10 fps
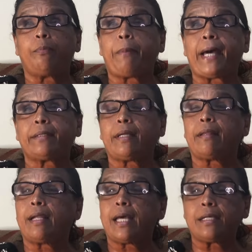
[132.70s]
parte
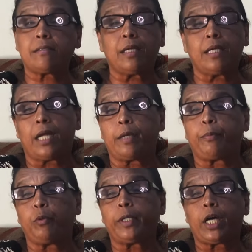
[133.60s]
del este en la
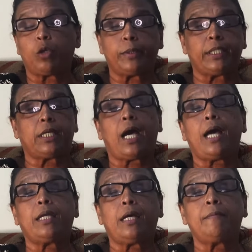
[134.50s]
República
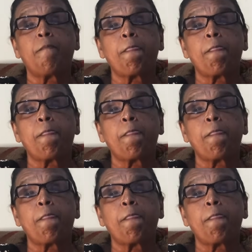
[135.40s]
Dominicana.